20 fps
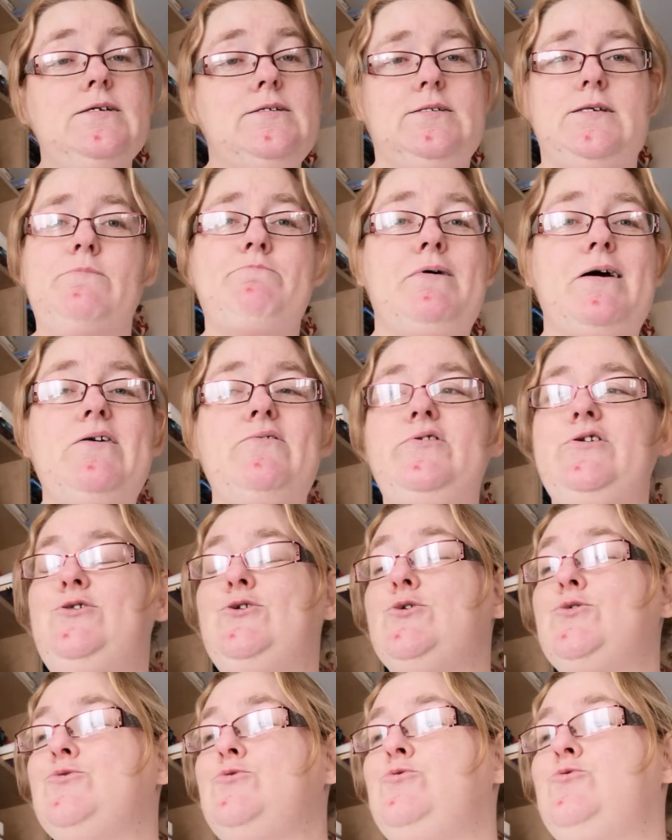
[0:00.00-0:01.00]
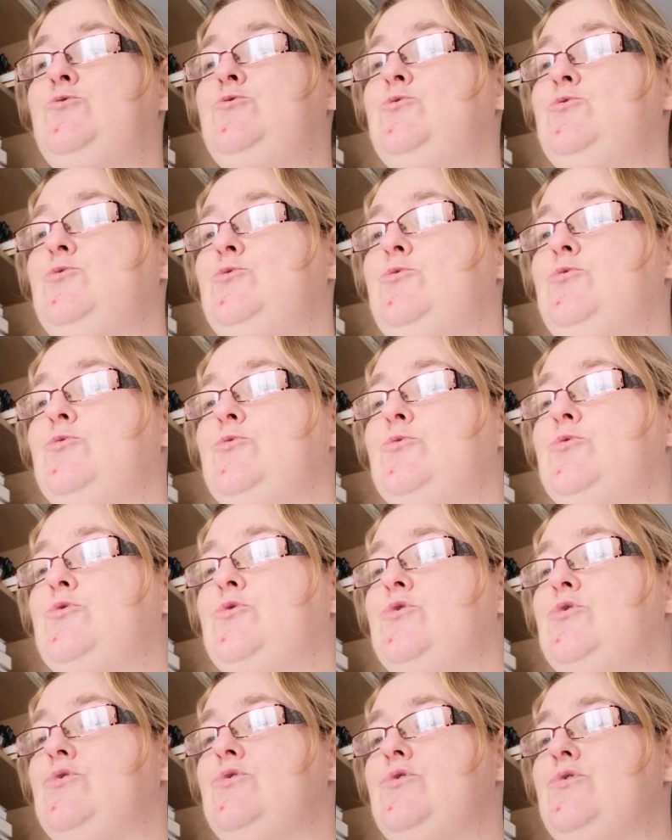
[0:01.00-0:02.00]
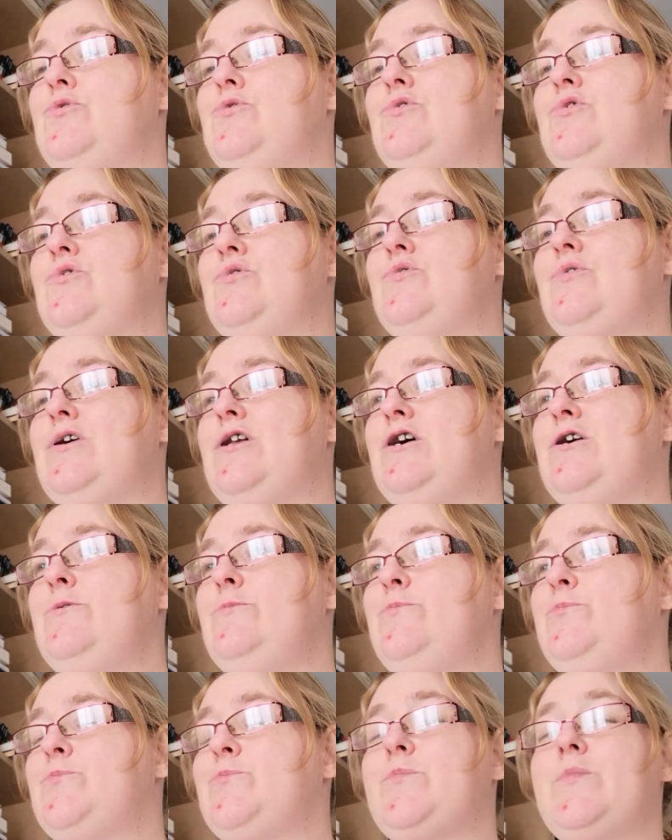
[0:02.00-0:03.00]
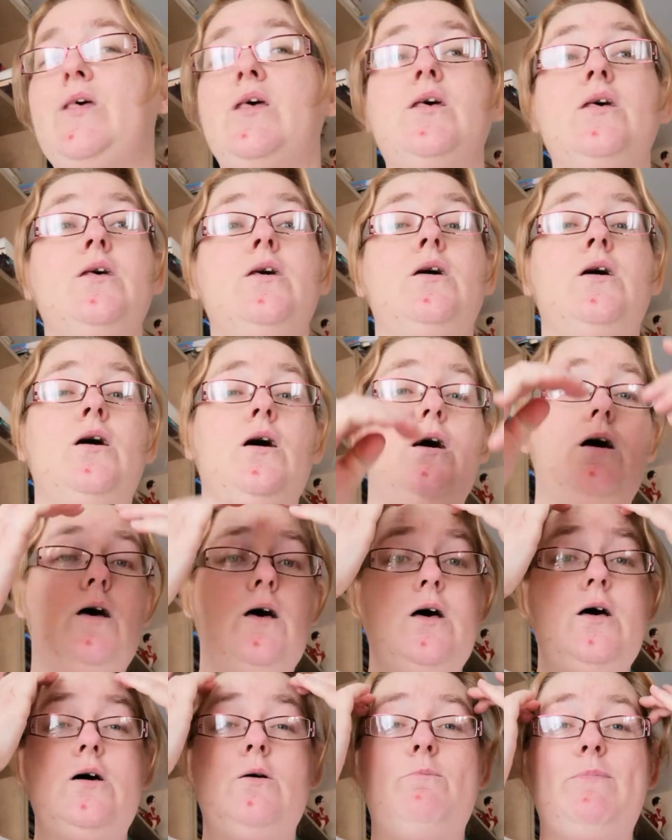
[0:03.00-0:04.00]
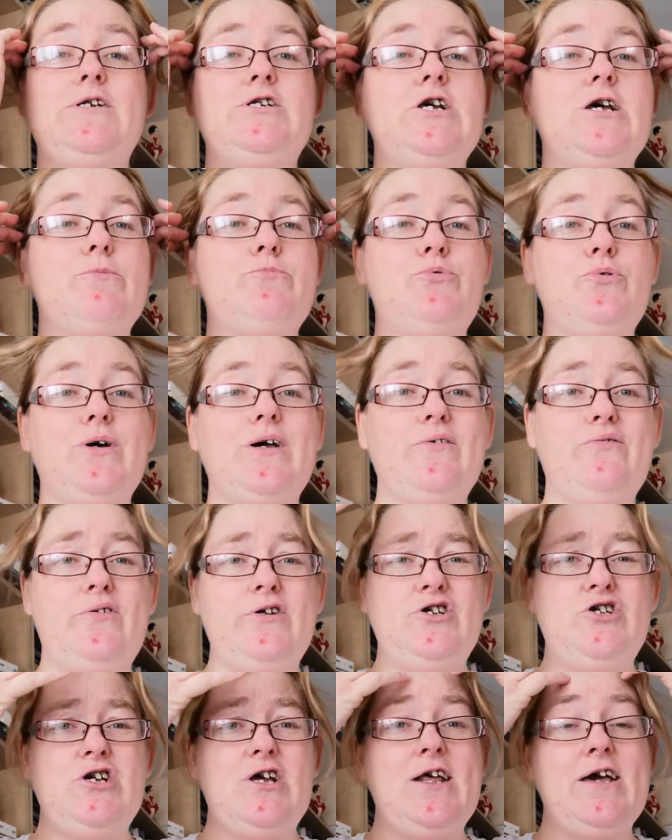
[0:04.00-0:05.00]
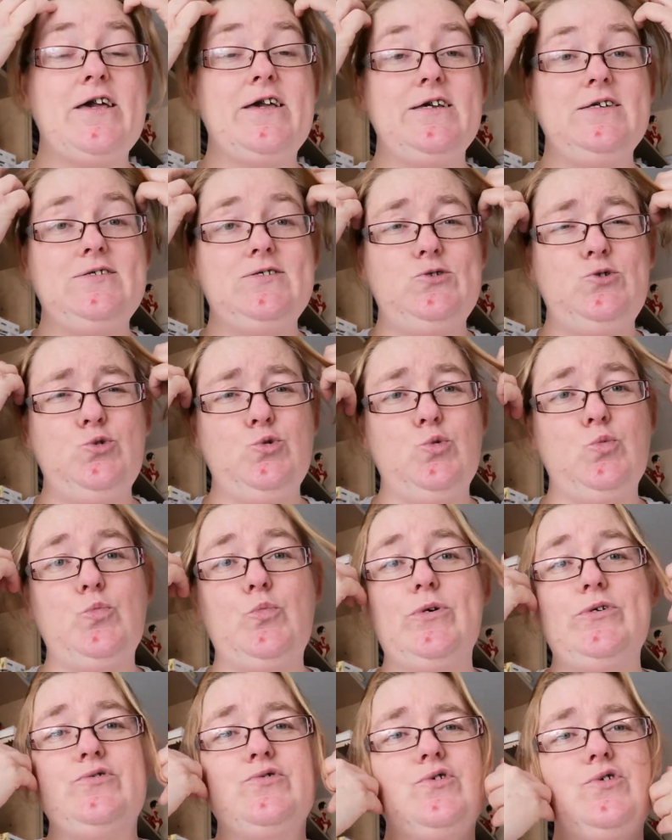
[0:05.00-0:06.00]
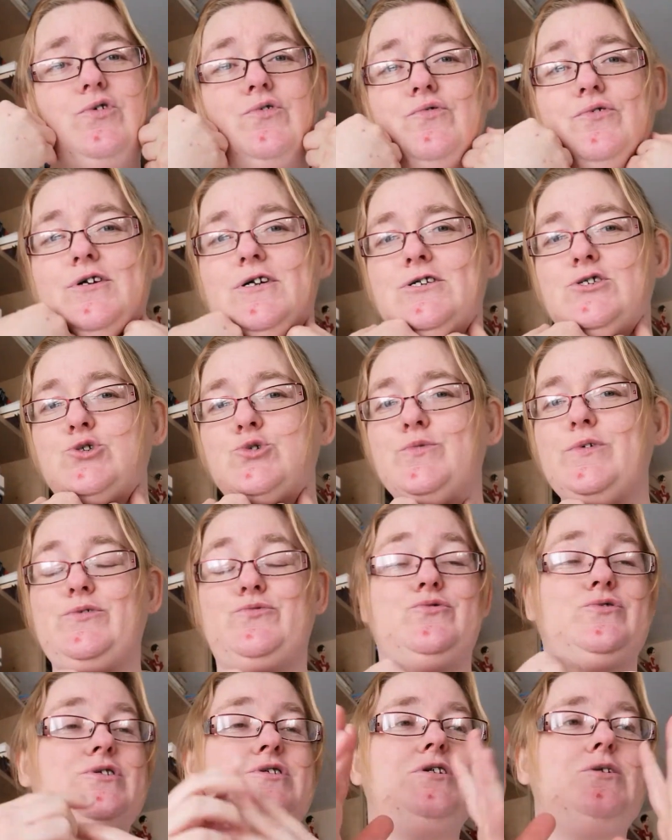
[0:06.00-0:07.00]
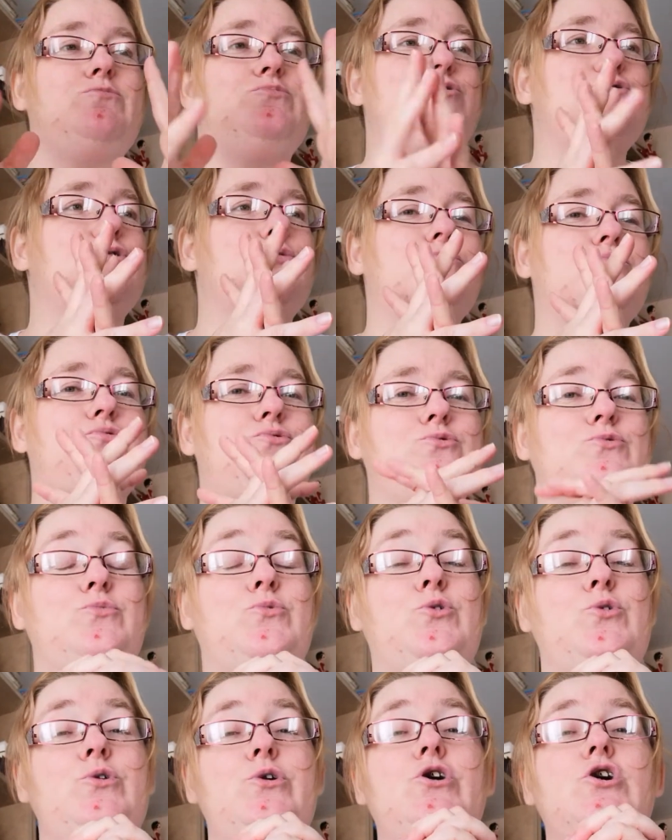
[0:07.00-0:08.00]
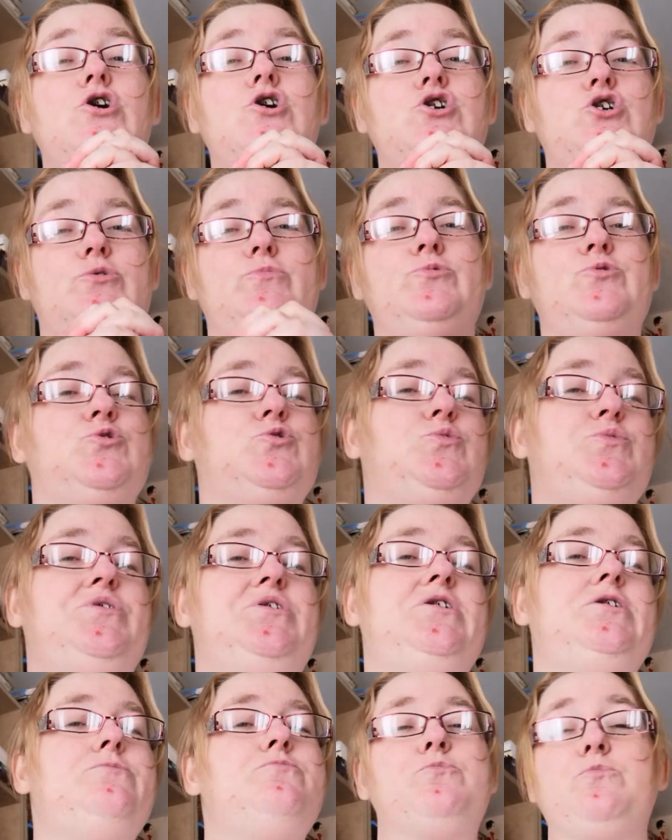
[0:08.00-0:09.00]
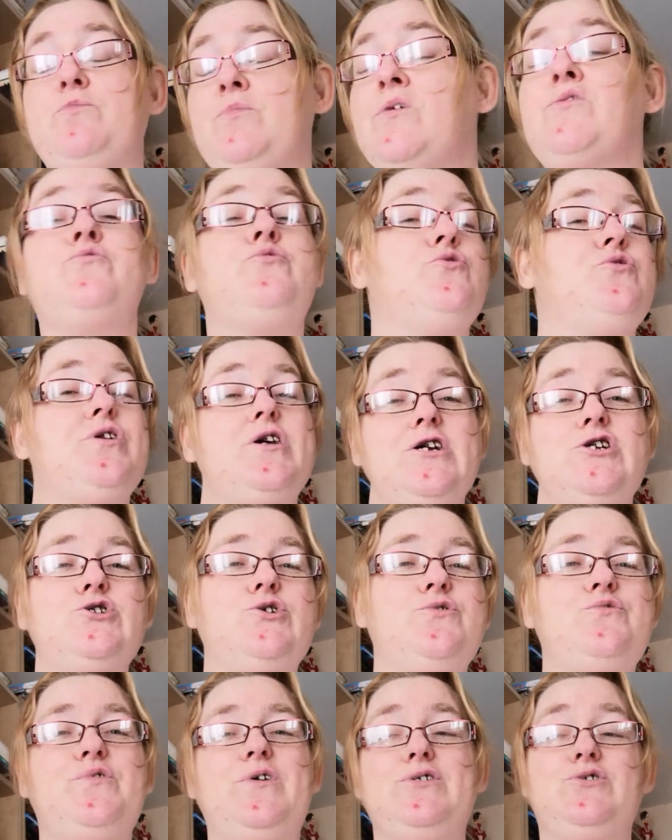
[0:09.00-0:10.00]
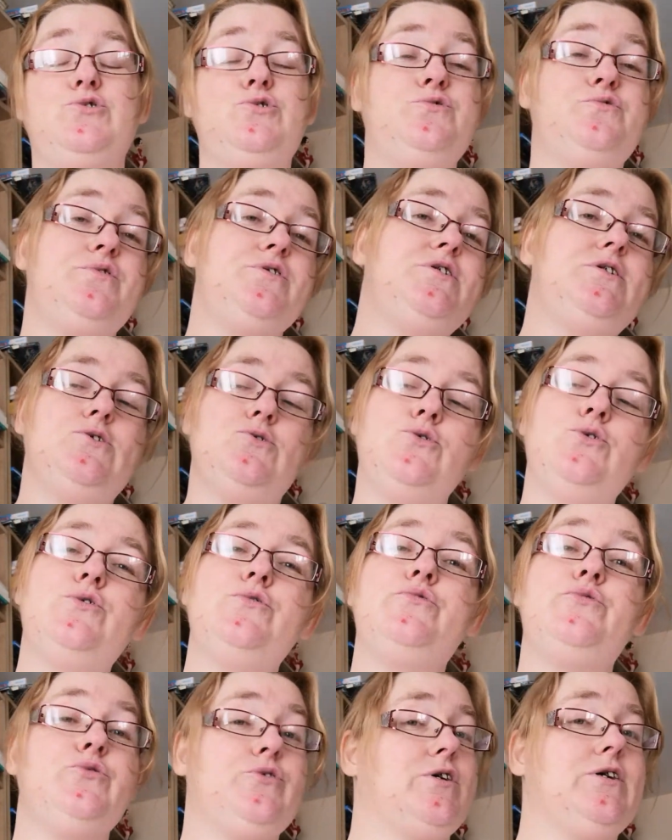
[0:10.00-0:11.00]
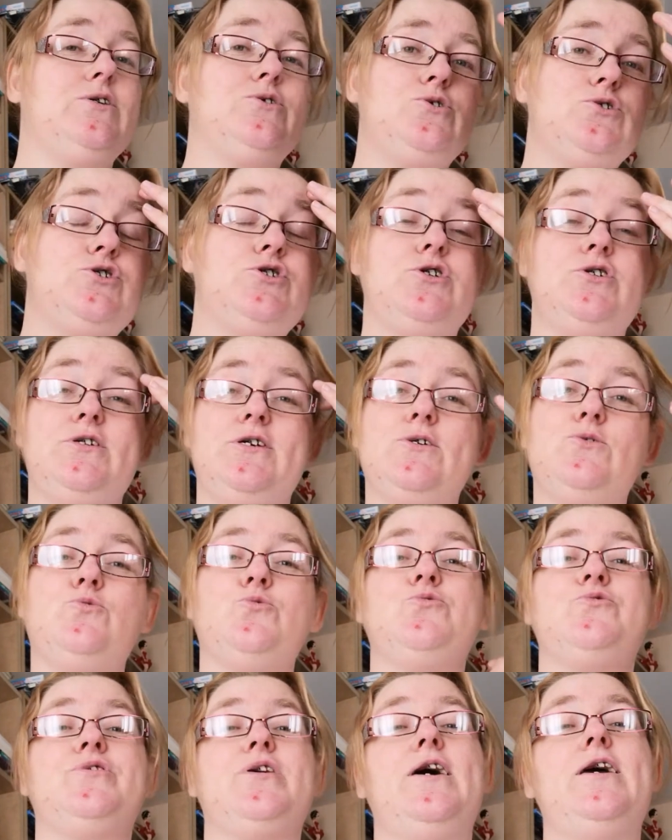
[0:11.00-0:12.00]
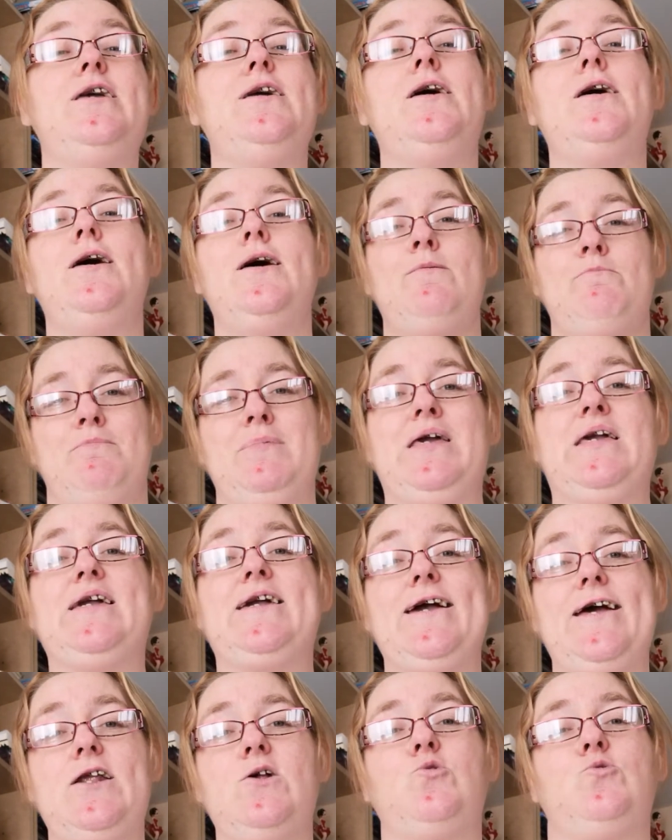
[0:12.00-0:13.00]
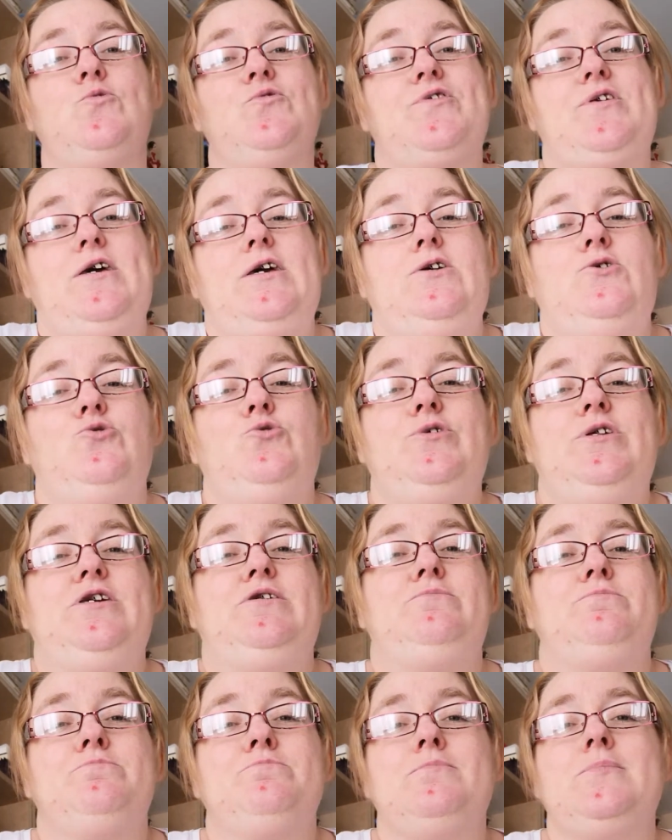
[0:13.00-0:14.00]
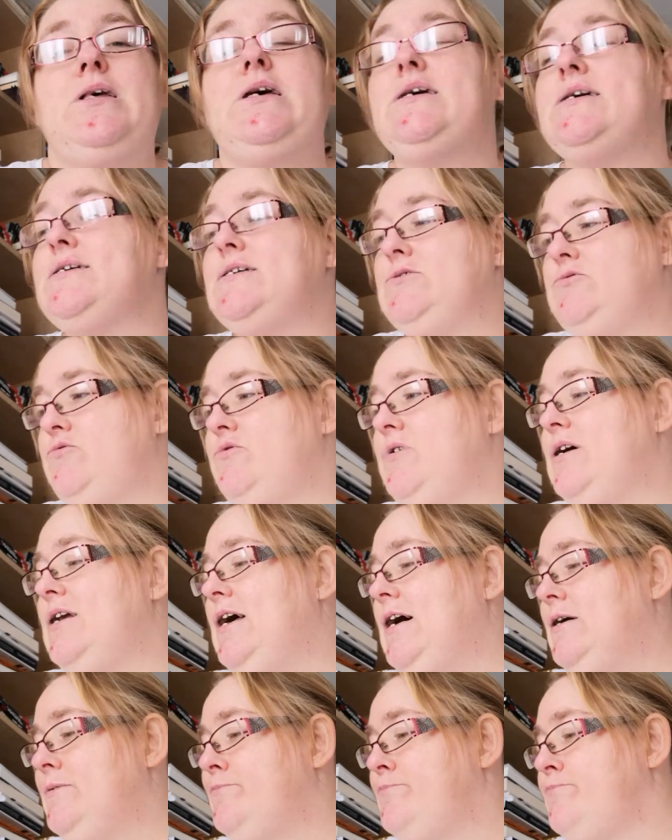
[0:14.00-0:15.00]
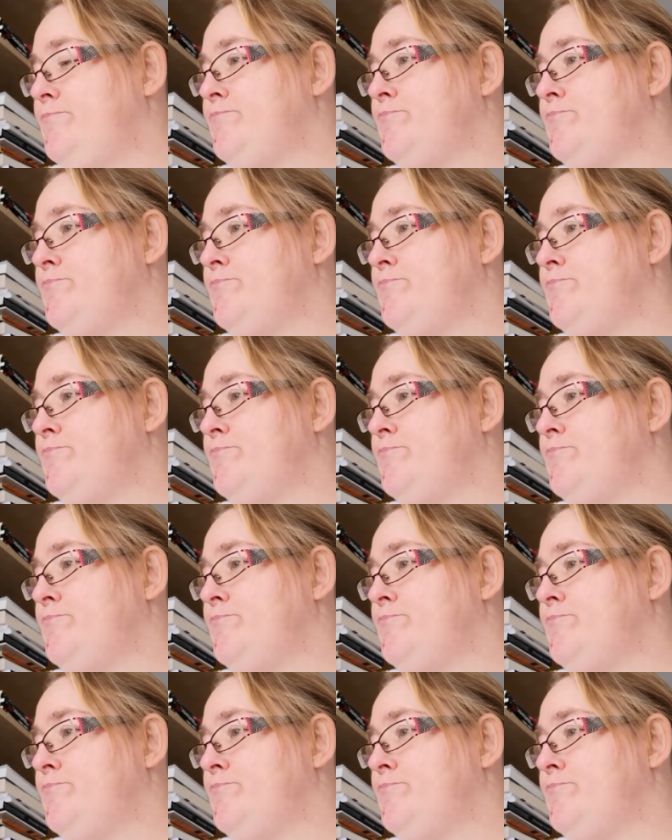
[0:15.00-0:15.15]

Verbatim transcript: c'est pas évident du tout. Donc euh, voilà. Euh, bah, j'ai un peu réfléchi à la question parce que voilà, je trouvais que vous étiez de plus en plus nombreux. Je me suis dit, faudrait que j'en fasse une vidéo, faudrait que je donne des conseils, mais quels conseils donner Voilà.